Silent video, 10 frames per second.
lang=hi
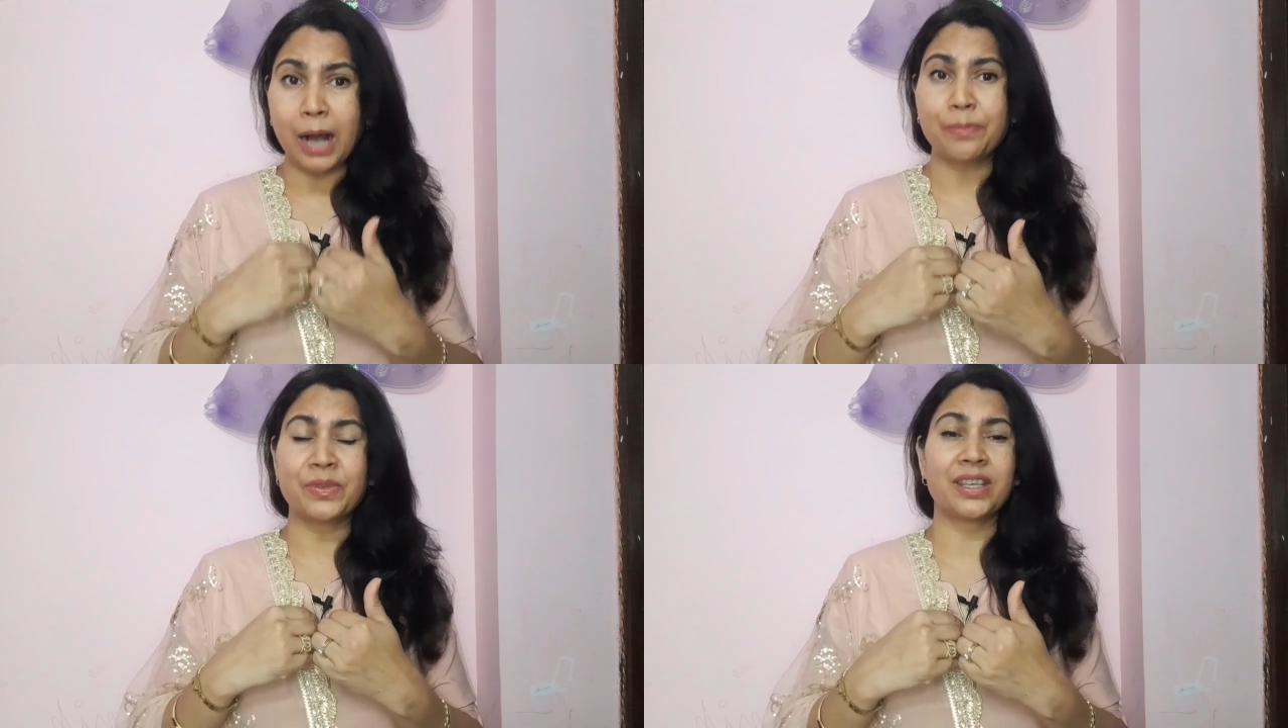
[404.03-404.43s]

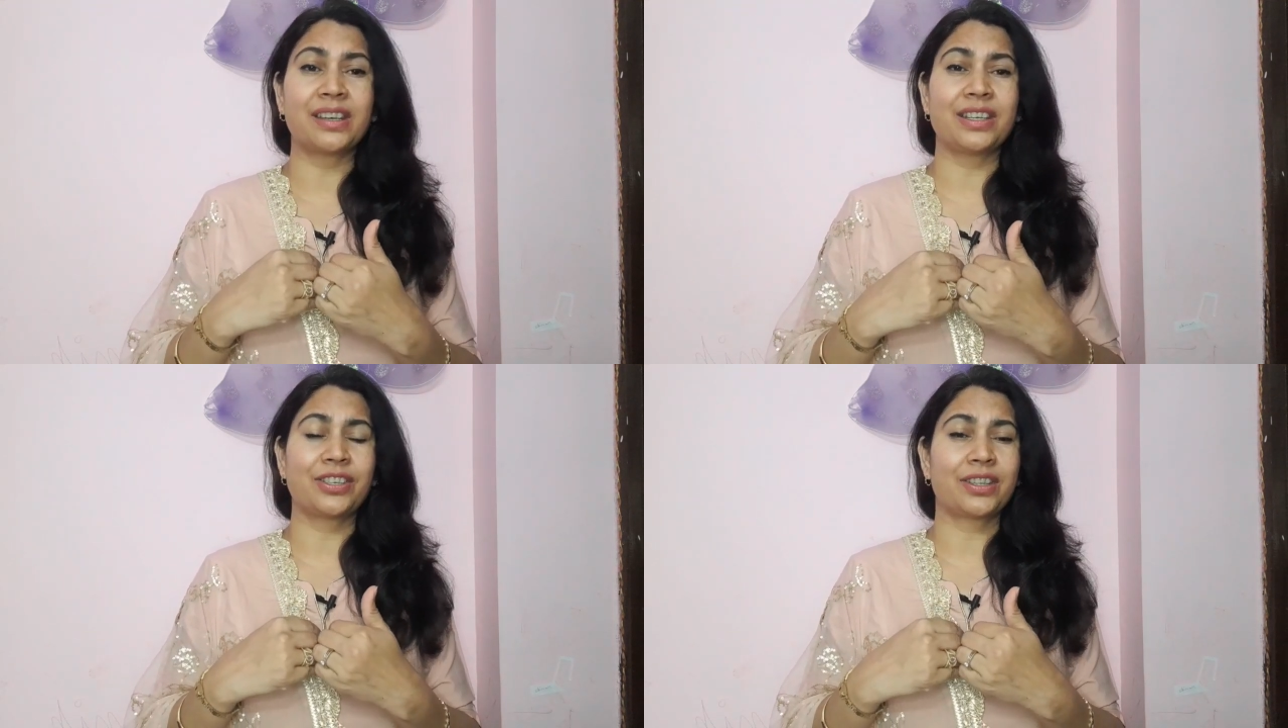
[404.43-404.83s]

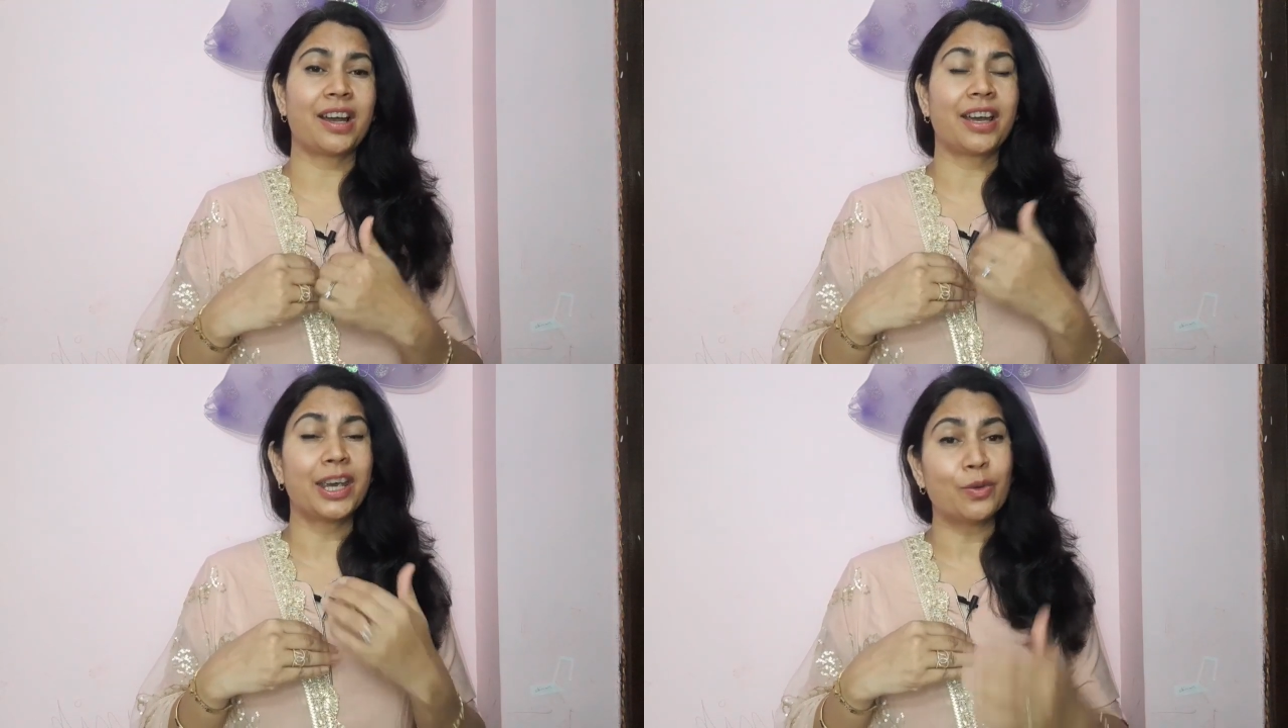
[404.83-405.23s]
आपसे
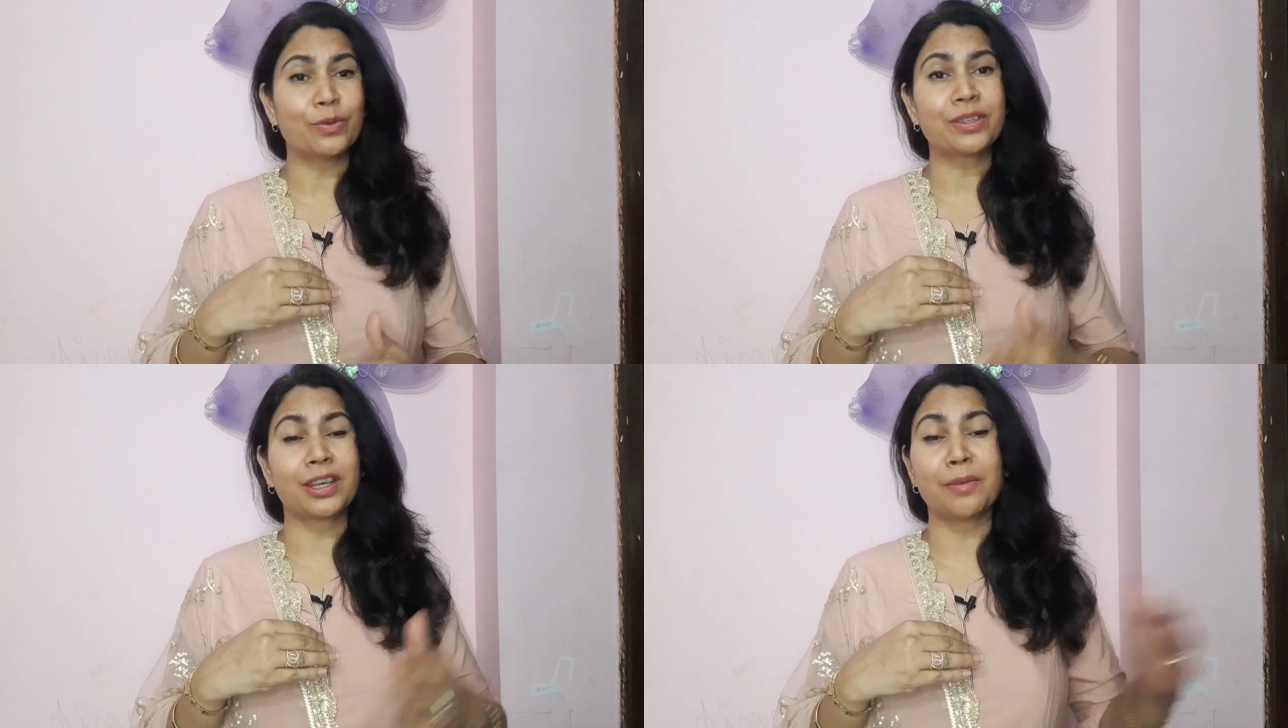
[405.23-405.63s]
रिश्ता है
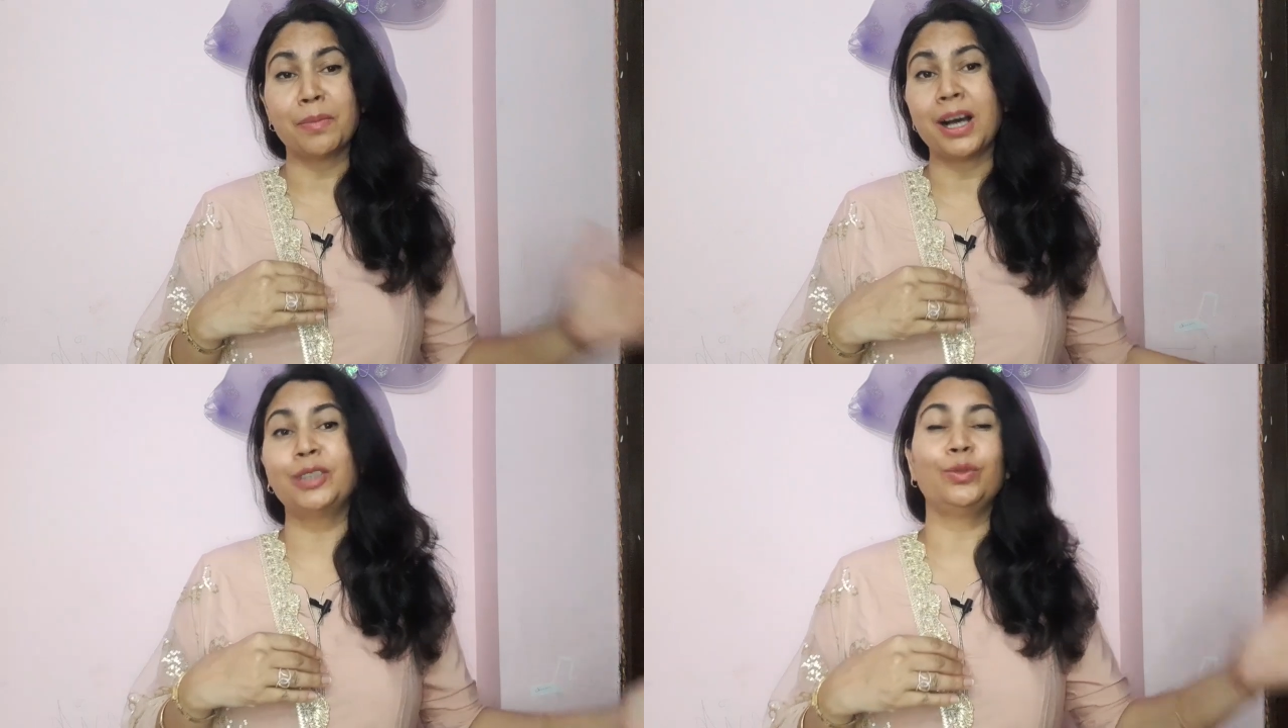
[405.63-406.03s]
उसके
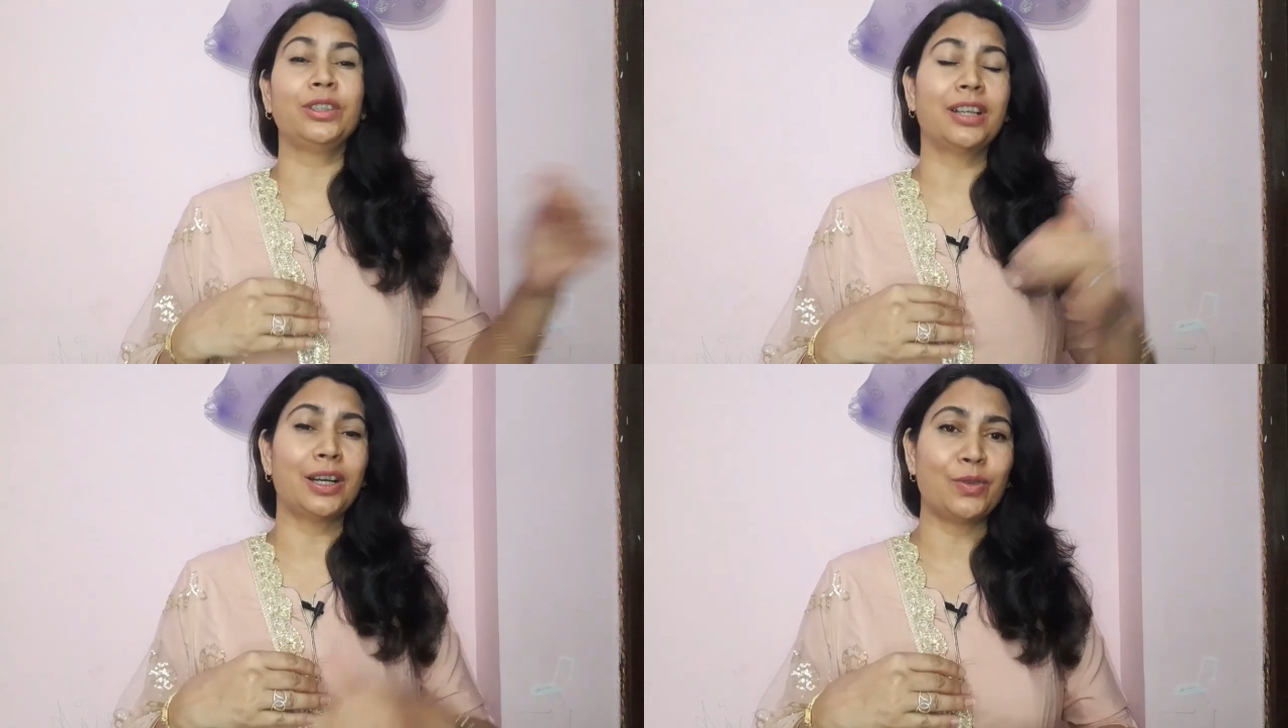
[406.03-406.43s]
बाद
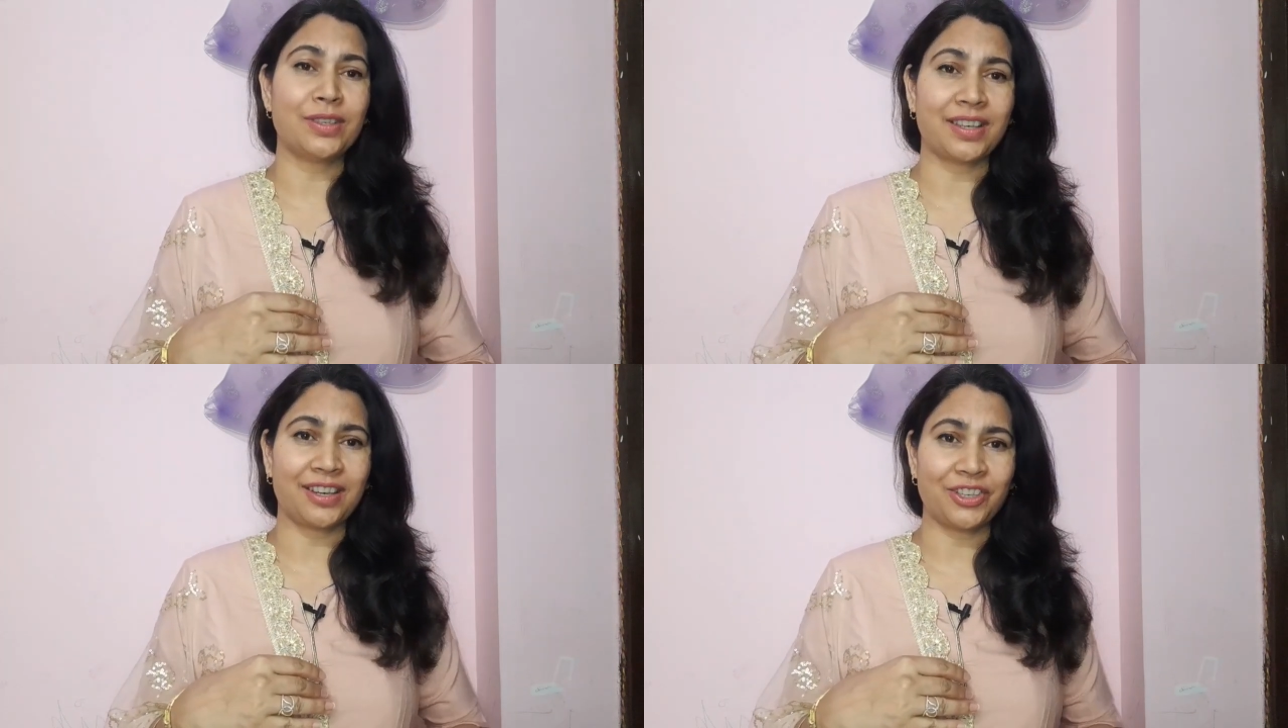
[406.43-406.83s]
उनका
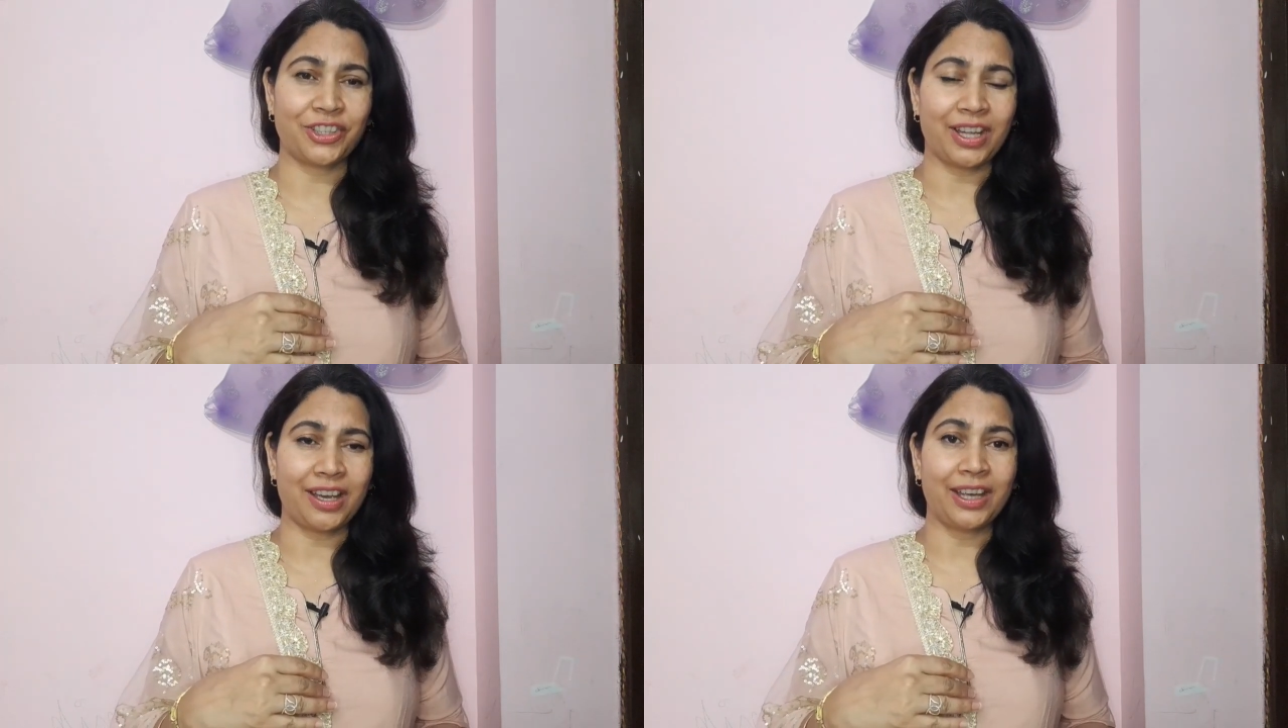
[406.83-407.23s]
उनसे
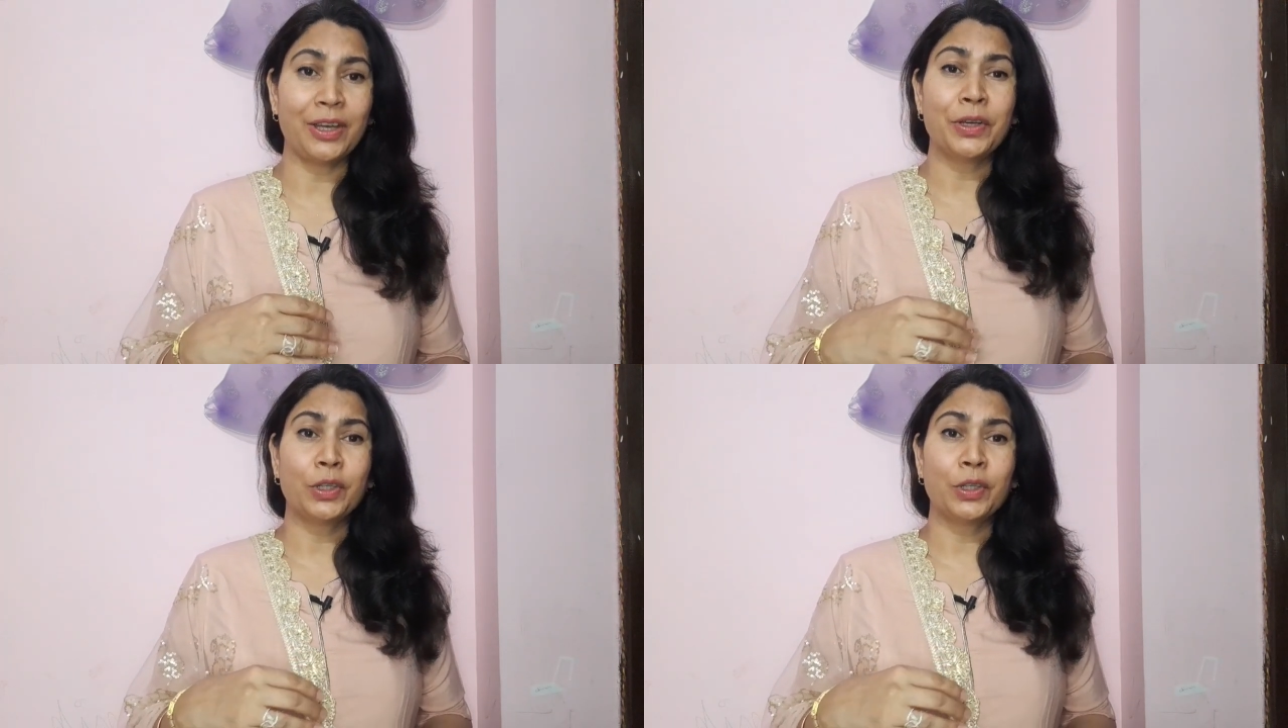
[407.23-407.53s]
रिश्ता है